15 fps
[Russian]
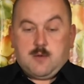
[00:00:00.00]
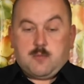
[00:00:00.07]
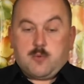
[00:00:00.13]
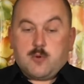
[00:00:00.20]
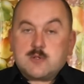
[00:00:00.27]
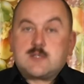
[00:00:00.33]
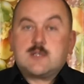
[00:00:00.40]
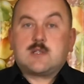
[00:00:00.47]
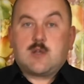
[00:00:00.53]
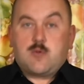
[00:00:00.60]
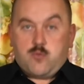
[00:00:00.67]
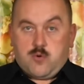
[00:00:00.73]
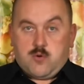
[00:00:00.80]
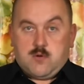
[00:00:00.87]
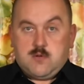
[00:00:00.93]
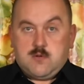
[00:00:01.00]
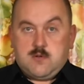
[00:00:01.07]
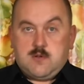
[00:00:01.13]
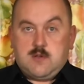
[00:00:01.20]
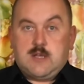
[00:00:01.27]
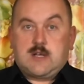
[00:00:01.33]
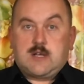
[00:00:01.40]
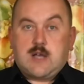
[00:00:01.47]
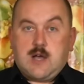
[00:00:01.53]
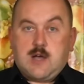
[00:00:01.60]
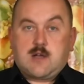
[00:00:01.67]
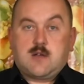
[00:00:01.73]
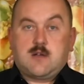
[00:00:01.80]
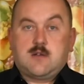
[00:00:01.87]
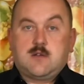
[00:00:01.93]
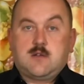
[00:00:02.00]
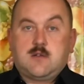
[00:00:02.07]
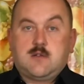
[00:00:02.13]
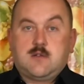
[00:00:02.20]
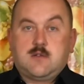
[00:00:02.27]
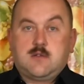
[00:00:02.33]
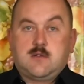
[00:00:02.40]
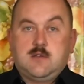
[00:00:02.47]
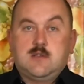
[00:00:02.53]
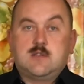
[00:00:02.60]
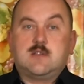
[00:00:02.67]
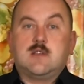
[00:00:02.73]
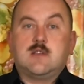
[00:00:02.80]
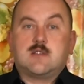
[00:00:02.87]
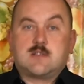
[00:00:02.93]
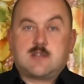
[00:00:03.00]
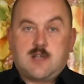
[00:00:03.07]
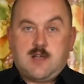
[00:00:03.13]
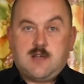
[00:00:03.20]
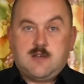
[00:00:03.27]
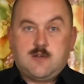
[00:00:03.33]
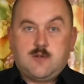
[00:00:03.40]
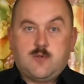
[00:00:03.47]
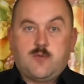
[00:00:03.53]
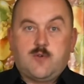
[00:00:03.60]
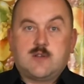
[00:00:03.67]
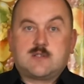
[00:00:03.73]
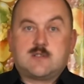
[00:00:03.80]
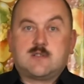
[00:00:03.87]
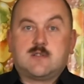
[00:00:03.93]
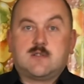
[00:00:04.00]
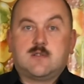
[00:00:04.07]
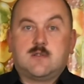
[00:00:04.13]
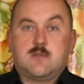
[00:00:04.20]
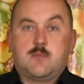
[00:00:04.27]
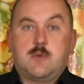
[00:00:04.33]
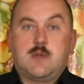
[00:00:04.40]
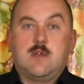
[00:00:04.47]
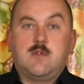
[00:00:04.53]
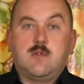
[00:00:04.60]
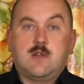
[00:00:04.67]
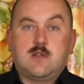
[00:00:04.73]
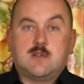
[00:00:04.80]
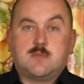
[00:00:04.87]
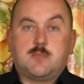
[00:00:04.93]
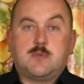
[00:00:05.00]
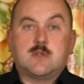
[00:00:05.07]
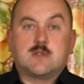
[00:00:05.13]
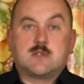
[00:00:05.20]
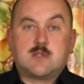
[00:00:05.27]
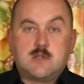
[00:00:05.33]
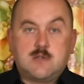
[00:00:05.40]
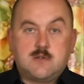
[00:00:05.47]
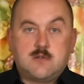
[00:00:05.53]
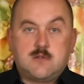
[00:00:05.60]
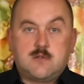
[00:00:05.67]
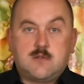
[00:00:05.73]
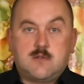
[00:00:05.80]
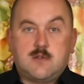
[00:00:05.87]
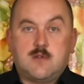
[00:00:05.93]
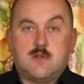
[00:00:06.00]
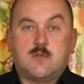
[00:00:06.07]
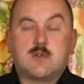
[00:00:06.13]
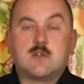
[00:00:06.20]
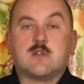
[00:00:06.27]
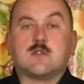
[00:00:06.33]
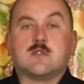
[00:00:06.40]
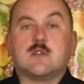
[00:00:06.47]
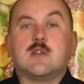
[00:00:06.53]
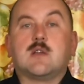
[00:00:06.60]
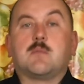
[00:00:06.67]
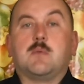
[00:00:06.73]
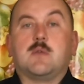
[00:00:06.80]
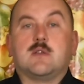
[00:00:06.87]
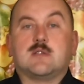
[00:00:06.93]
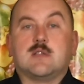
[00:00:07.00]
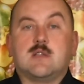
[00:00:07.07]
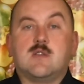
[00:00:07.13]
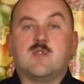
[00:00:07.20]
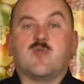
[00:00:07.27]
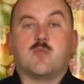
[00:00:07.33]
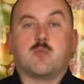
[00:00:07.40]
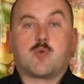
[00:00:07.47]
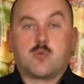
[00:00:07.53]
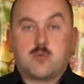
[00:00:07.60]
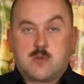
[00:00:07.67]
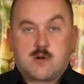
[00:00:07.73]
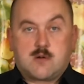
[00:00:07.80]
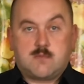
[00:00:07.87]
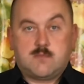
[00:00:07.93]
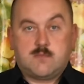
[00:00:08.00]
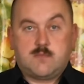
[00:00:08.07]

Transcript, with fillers: После того, как из яйца у вас появились птенцы, вы должны их пересадить в брудер.